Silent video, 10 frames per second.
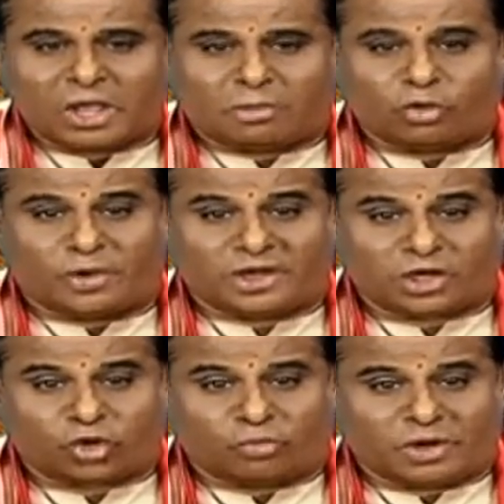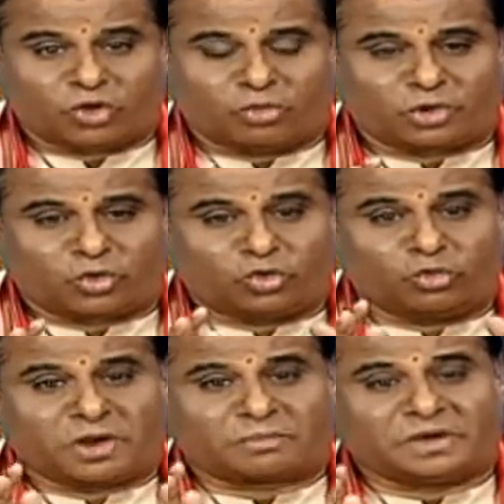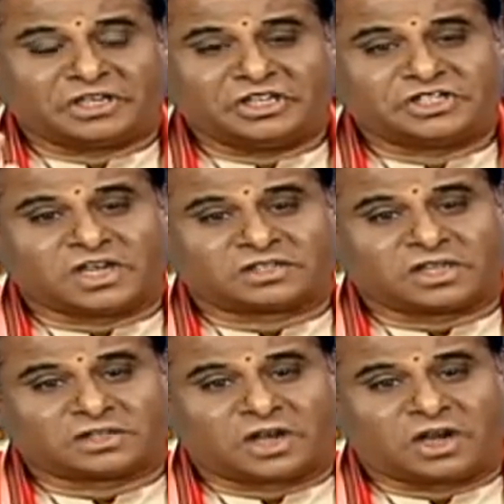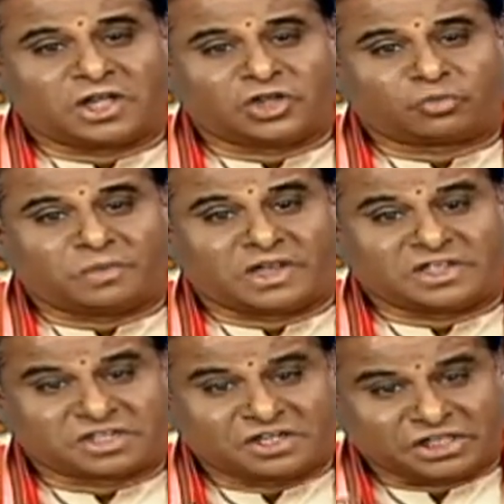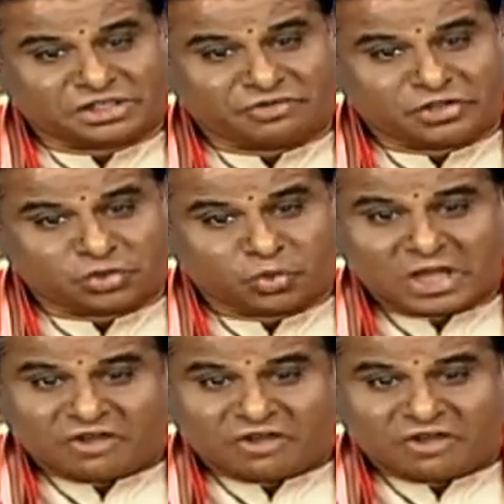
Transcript: బహుహంగ గుమంఘుమ గుంగుమార్భటీ జాతక తాళయుగ్మ లయ సంగతి వించు